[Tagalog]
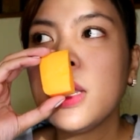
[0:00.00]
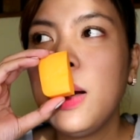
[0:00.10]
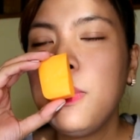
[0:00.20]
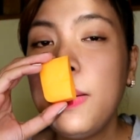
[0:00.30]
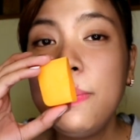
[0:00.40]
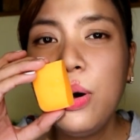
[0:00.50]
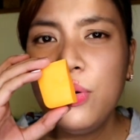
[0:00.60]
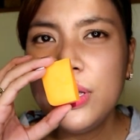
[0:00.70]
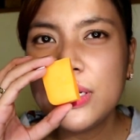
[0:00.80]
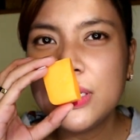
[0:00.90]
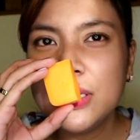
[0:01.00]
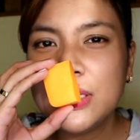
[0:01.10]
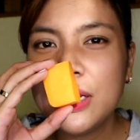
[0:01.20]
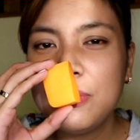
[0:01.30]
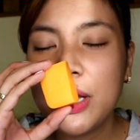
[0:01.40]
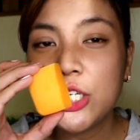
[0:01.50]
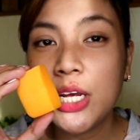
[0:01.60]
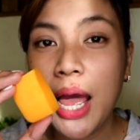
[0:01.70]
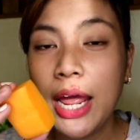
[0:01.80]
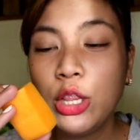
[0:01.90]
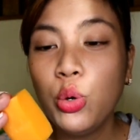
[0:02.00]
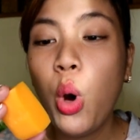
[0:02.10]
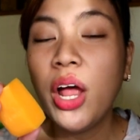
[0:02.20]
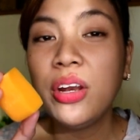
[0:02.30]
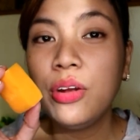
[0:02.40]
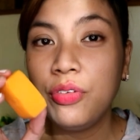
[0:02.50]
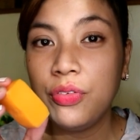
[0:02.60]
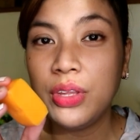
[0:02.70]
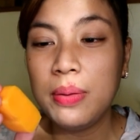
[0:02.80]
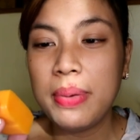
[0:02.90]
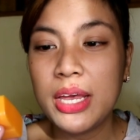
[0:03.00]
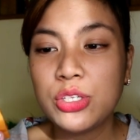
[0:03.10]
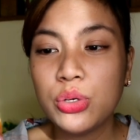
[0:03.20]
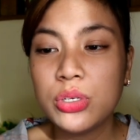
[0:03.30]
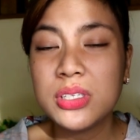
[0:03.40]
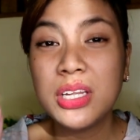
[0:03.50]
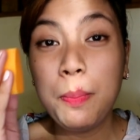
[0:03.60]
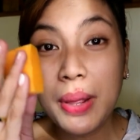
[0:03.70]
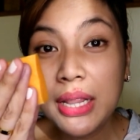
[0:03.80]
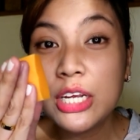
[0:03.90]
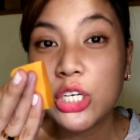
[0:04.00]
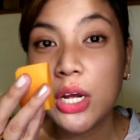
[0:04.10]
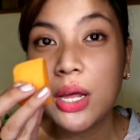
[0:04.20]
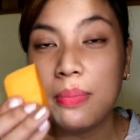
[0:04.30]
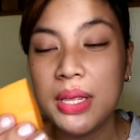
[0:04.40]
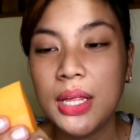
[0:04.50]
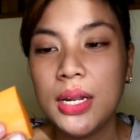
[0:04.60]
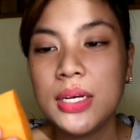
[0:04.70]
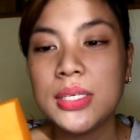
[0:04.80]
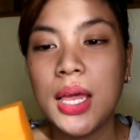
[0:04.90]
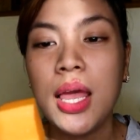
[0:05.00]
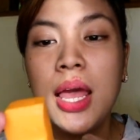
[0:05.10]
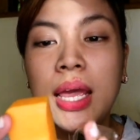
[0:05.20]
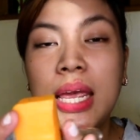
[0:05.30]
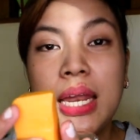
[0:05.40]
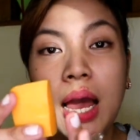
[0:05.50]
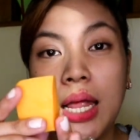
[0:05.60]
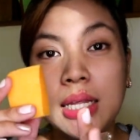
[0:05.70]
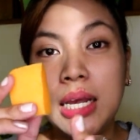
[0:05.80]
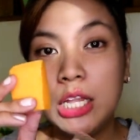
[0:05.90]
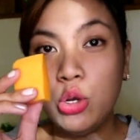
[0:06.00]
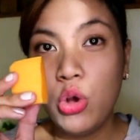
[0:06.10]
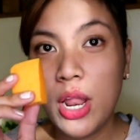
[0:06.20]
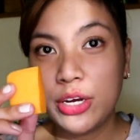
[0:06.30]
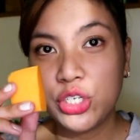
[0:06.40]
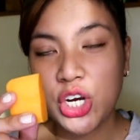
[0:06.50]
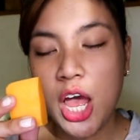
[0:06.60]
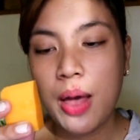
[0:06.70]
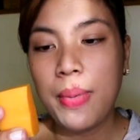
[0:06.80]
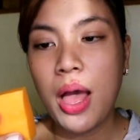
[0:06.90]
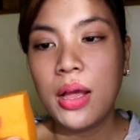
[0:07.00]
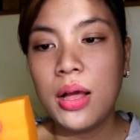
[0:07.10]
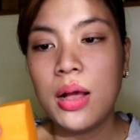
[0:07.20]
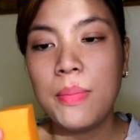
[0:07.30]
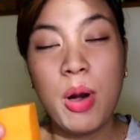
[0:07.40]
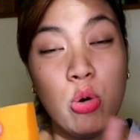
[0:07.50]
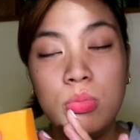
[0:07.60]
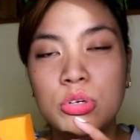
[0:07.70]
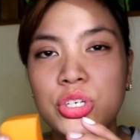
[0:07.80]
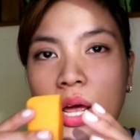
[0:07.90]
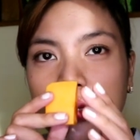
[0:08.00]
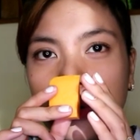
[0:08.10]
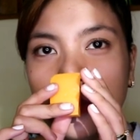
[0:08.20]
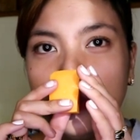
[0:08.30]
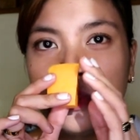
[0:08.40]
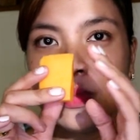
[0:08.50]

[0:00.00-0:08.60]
ang, ang bango niya sisi and beshi, kahit 250 pesos, tipid na siyang gamitin kasi kinakat-cut ko lang siya hanggang maubo siya. So,